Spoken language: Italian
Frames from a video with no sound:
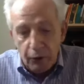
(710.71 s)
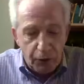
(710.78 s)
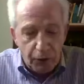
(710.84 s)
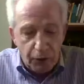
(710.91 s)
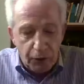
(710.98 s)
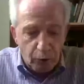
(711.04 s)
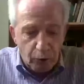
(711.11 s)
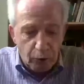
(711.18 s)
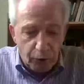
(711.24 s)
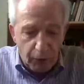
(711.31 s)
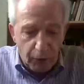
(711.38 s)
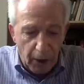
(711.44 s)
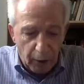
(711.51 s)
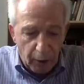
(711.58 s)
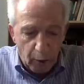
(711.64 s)
sta
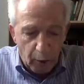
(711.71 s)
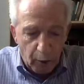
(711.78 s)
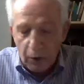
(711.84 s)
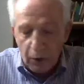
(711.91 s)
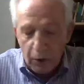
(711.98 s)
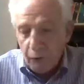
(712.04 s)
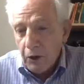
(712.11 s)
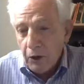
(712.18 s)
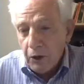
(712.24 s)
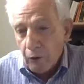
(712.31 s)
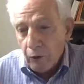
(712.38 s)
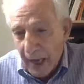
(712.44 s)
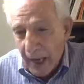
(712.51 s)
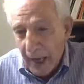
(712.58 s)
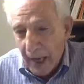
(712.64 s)
succedendo, può definirlo
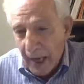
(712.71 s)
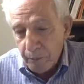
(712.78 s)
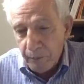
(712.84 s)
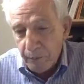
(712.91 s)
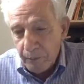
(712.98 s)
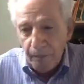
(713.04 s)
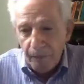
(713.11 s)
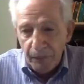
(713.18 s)
rabbia,